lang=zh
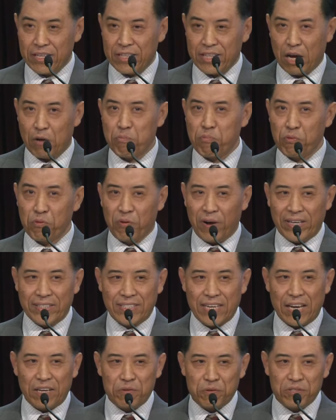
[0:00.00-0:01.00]
他不管
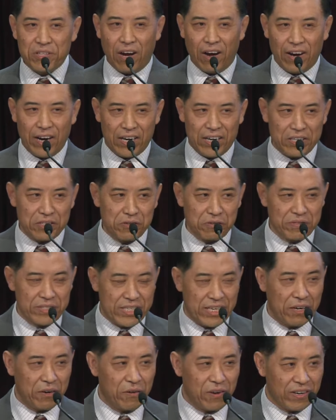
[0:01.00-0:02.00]
在遇到何种
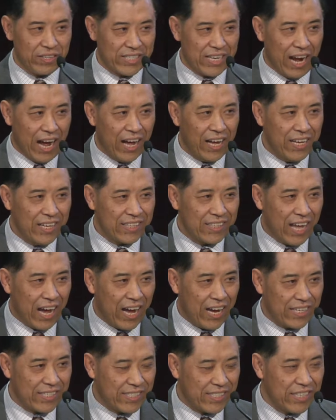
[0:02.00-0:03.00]
情况下，
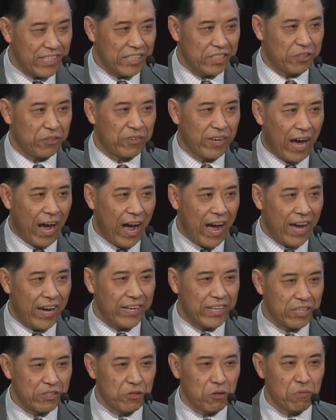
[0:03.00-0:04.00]
他心里头的爱，
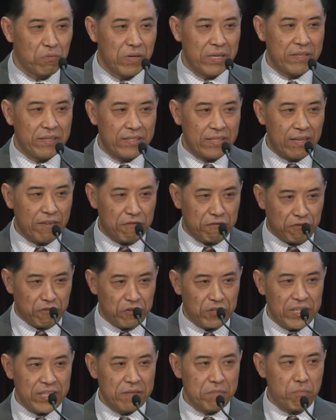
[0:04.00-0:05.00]
那种为福
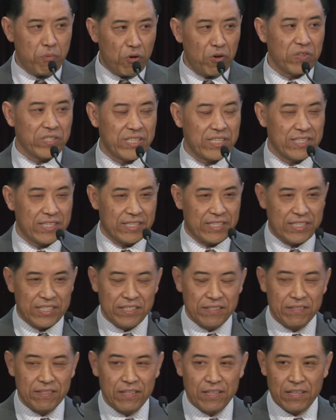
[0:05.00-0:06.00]
音迫切的
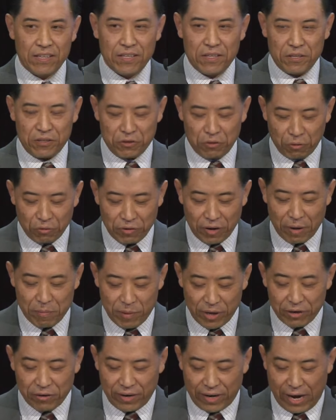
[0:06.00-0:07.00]
心，永远
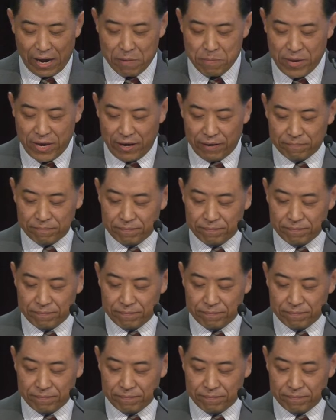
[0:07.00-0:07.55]
没有改变。